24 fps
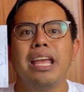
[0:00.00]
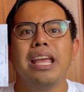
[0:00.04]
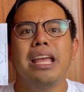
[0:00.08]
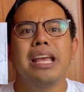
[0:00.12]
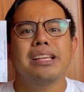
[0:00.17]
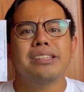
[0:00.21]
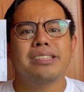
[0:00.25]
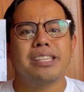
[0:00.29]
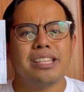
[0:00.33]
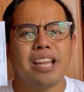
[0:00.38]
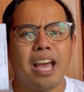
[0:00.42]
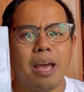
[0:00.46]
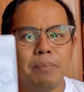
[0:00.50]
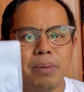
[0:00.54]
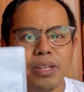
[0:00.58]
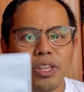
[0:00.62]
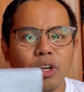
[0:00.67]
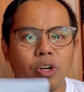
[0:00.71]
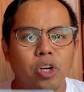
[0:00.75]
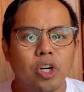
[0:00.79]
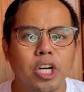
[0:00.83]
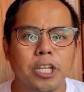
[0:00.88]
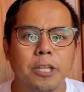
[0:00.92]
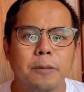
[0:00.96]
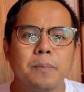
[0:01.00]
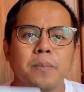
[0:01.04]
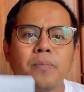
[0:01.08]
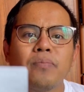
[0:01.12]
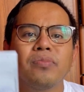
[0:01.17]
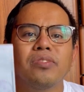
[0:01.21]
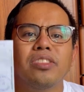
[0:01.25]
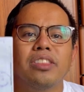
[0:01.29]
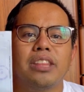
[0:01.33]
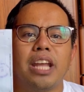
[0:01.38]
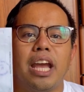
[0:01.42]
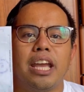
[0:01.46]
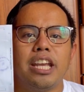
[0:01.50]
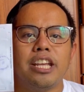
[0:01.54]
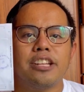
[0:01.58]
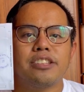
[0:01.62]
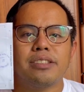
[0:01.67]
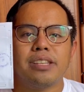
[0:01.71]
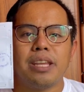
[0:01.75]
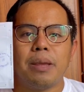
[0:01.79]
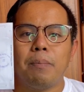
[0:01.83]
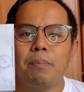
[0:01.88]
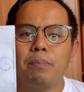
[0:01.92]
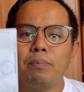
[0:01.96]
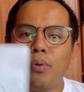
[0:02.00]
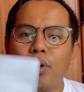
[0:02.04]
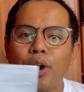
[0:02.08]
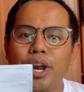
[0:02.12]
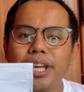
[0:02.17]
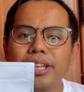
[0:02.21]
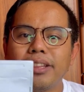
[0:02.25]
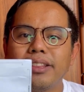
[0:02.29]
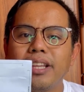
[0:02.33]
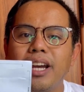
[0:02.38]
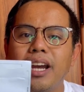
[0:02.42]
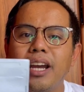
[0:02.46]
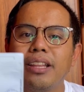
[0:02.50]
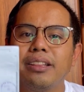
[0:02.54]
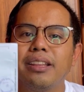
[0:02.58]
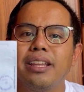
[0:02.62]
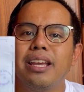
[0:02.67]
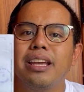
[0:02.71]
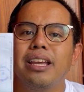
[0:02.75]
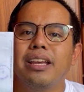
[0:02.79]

sinabi doon na it's important